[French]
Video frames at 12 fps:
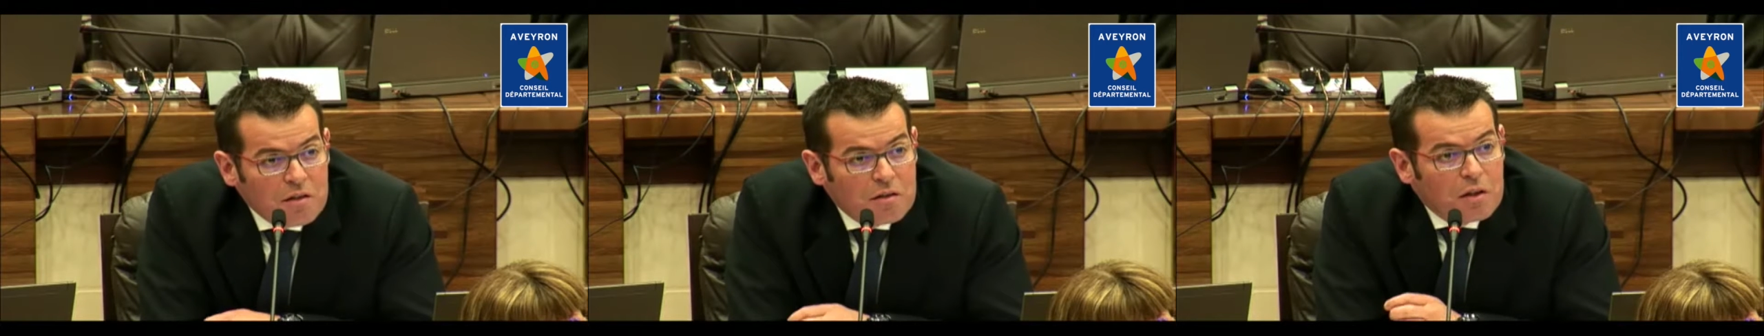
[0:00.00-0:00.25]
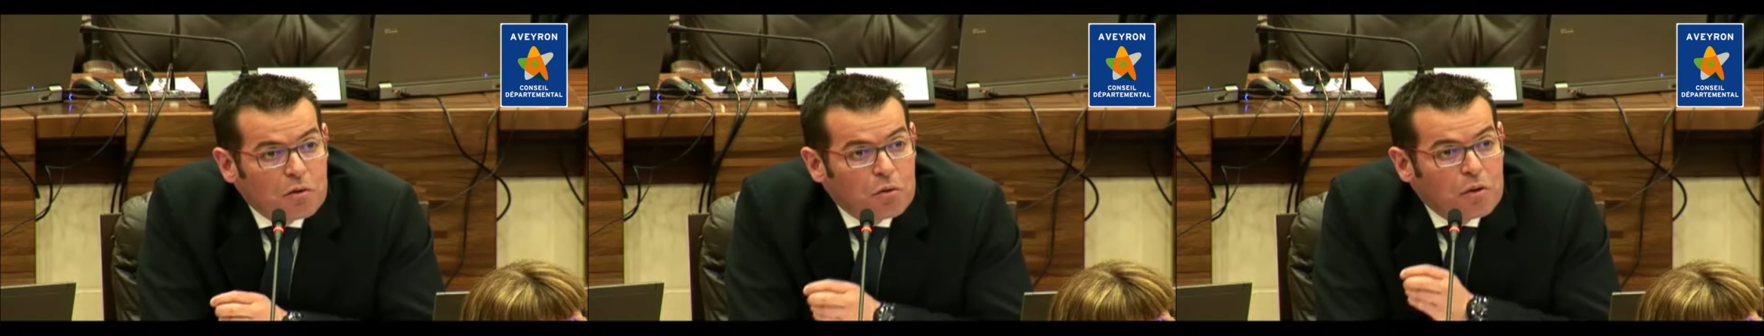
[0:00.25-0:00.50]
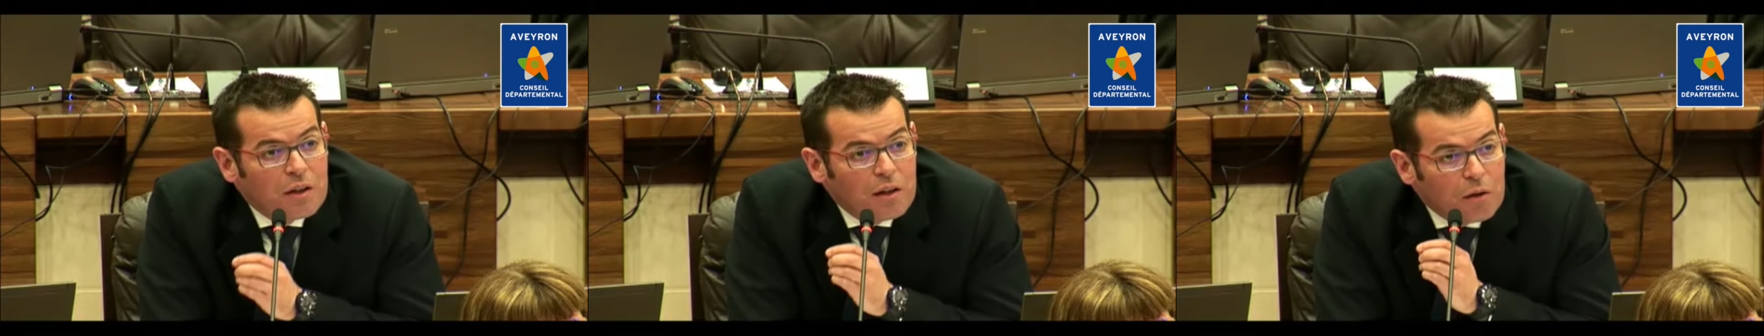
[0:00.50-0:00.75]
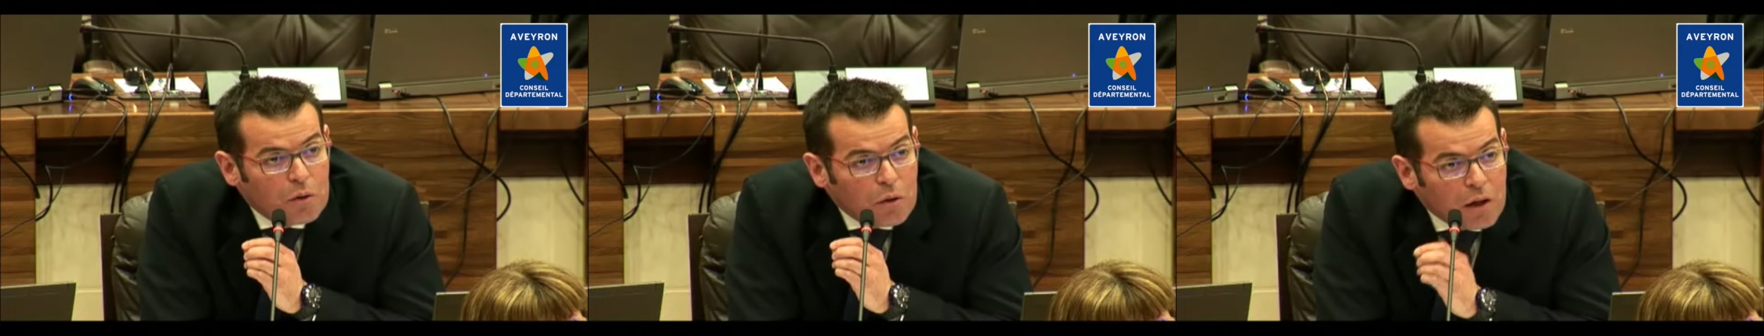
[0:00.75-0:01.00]
C'est une
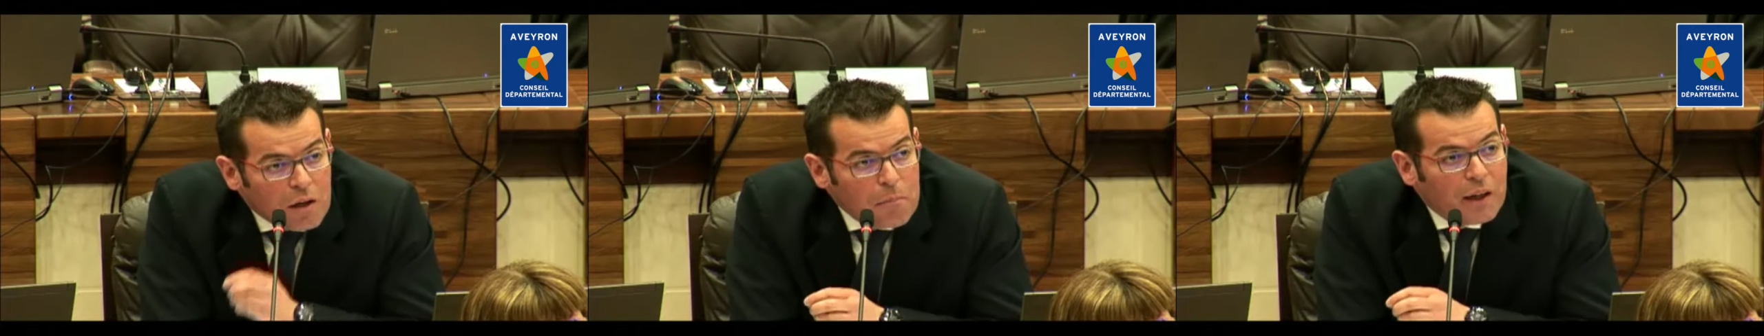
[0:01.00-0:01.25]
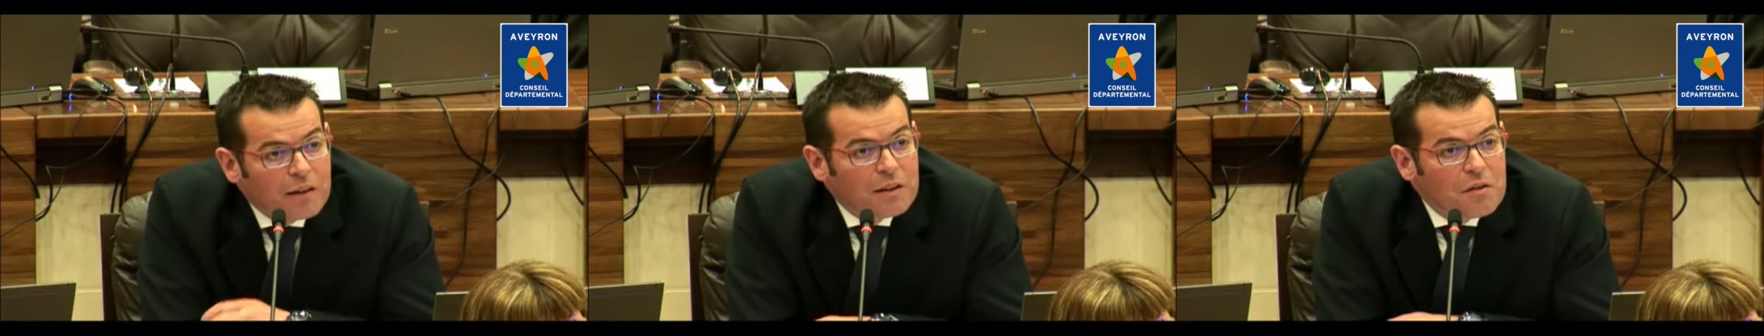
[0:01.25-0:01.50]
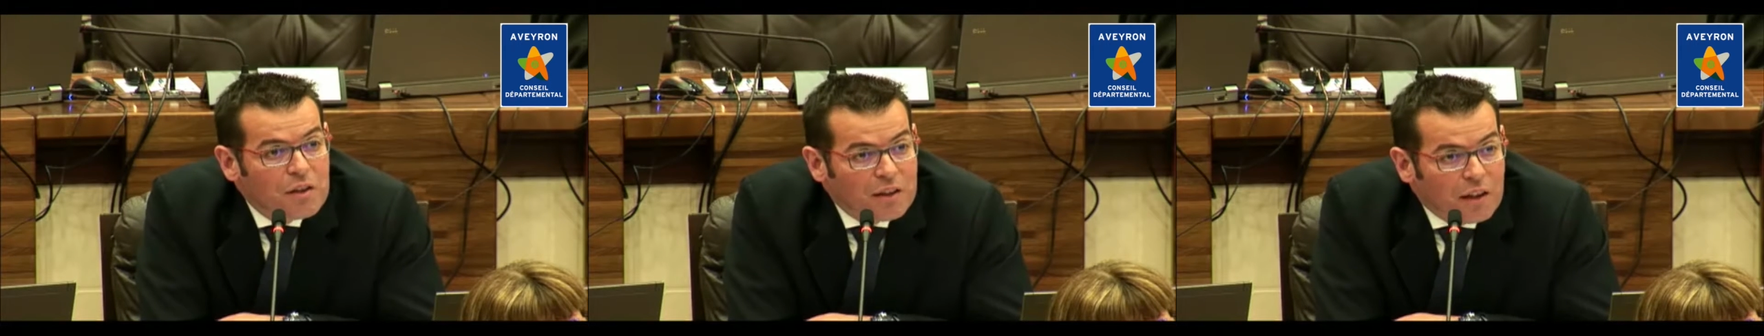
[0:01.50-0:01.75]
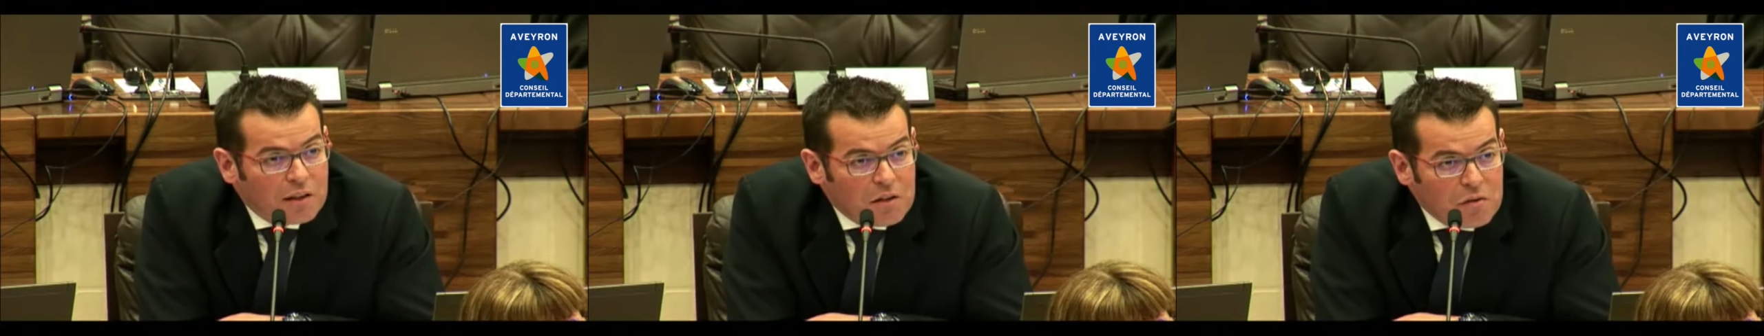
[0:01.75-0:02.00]
un impératif
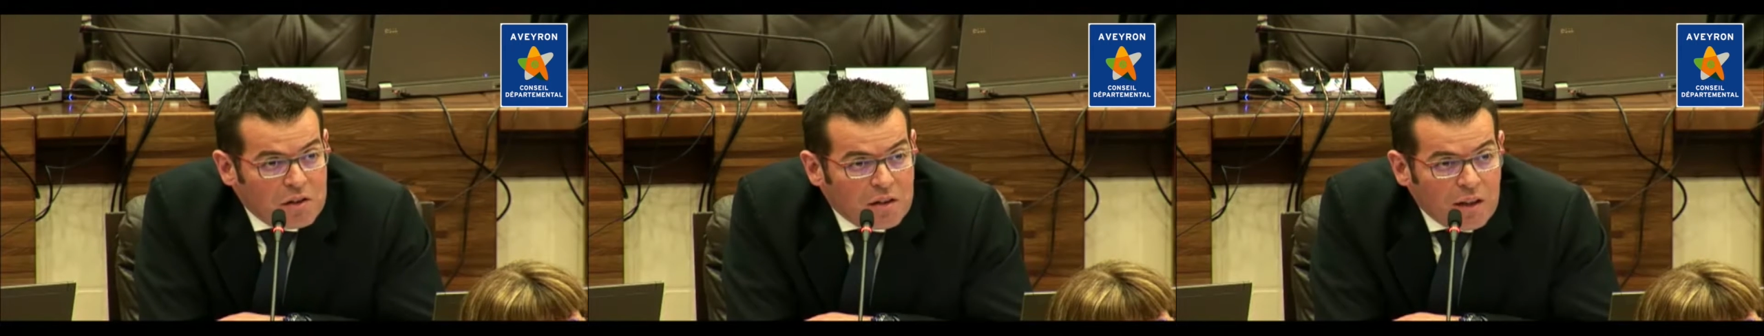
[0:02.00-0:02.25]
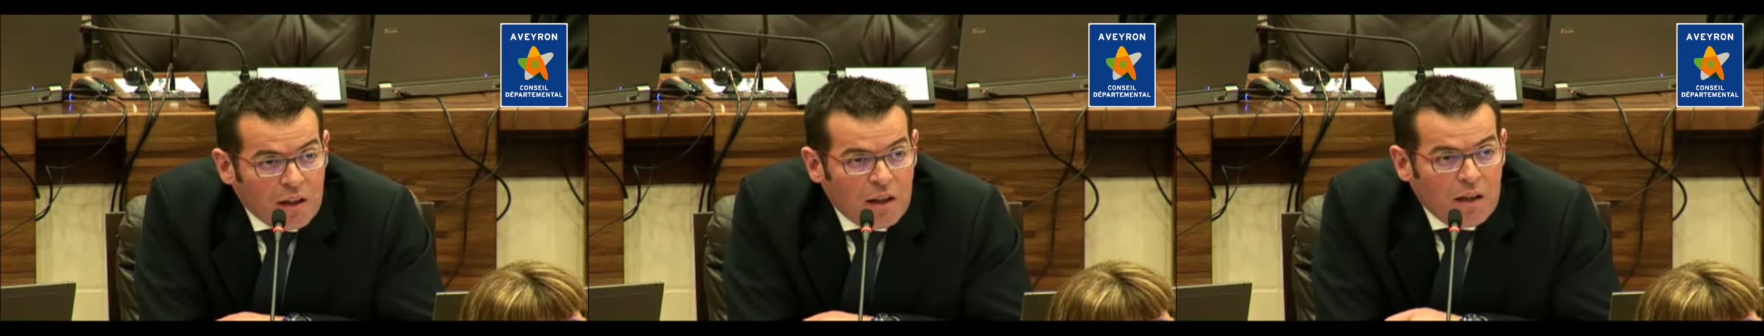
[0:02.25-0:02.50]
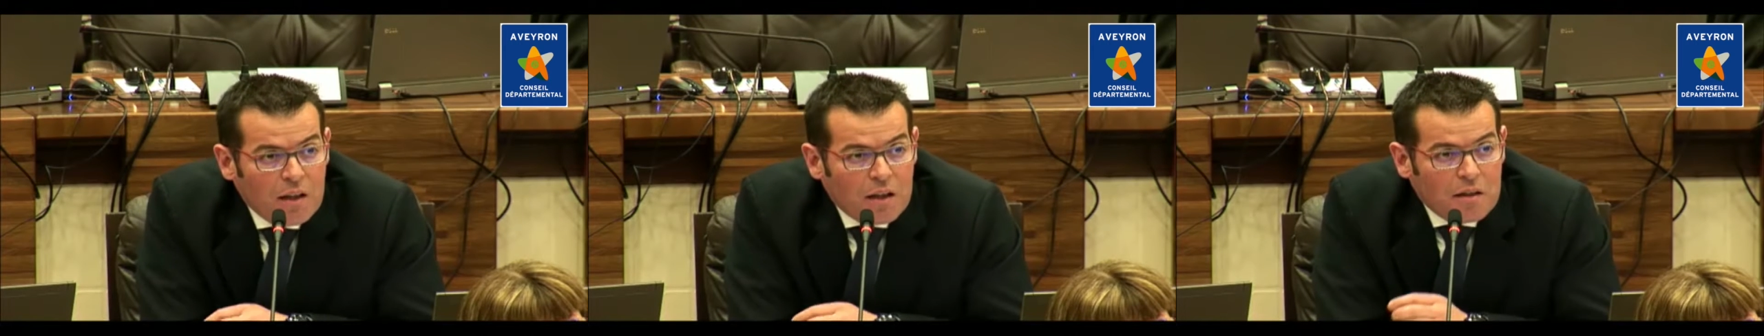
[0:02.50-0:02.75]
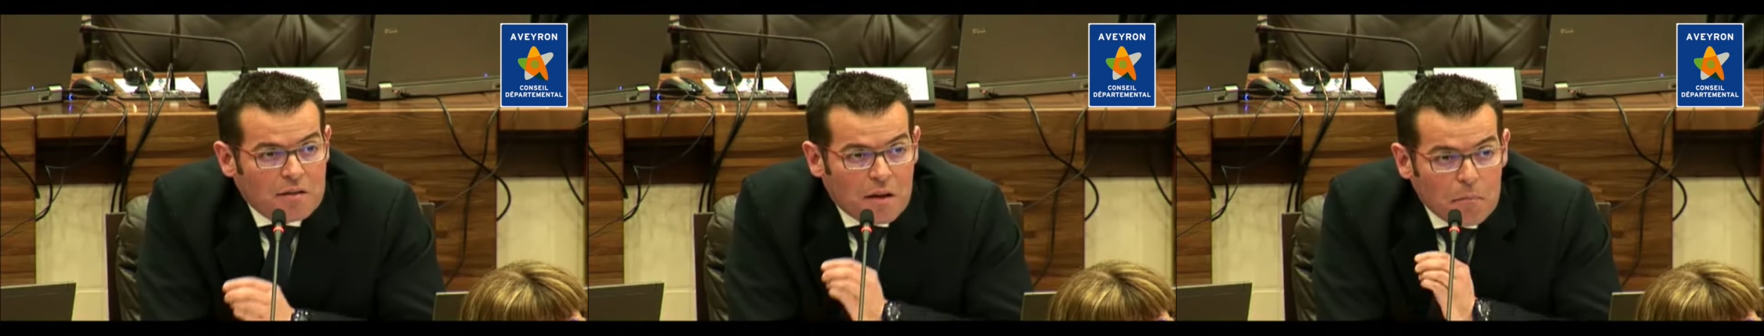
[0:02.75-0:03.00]
d'attractivité,
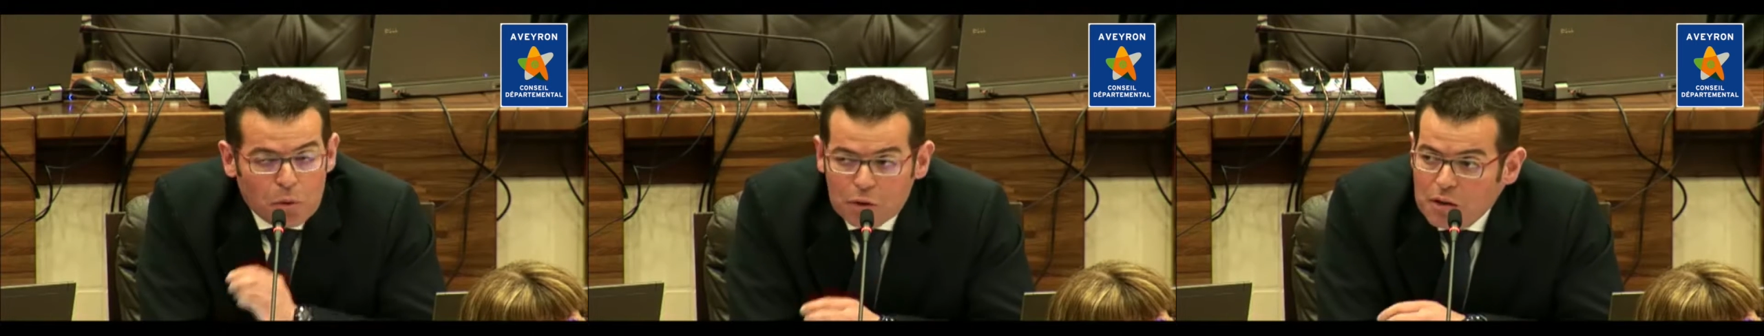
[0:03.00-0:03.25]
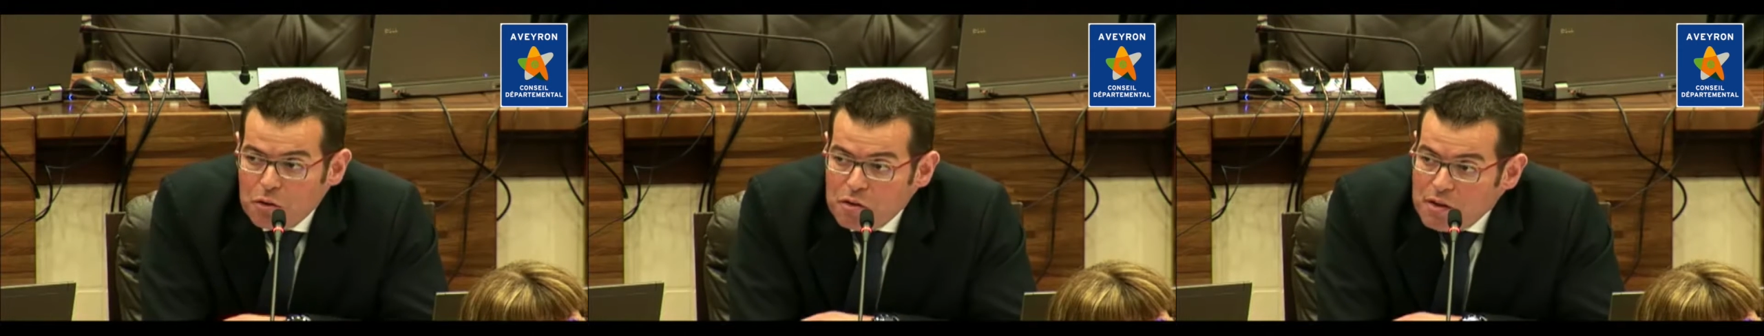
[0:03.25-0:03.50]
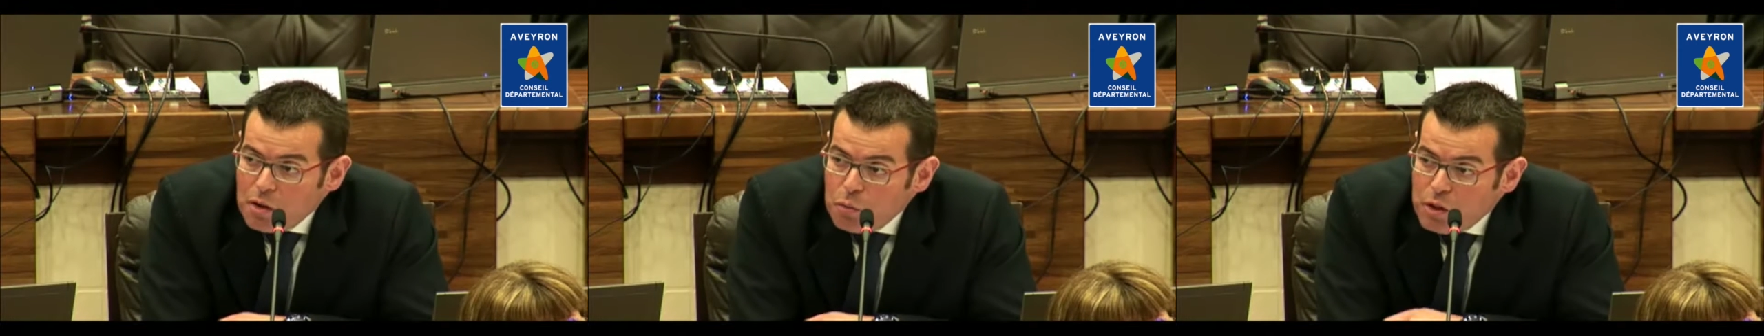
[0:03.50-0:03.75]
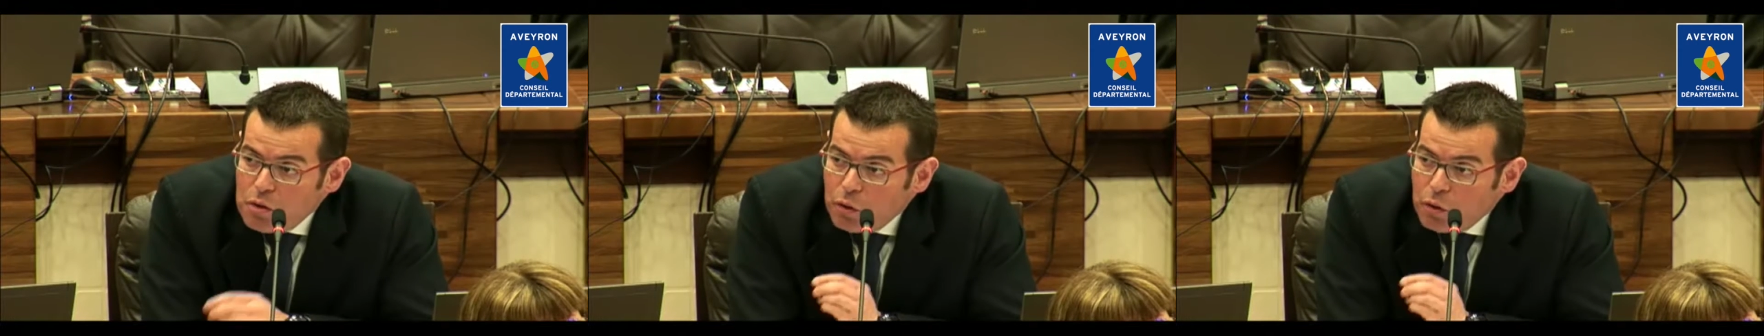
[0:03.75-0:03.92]
et c'est important de le saluer.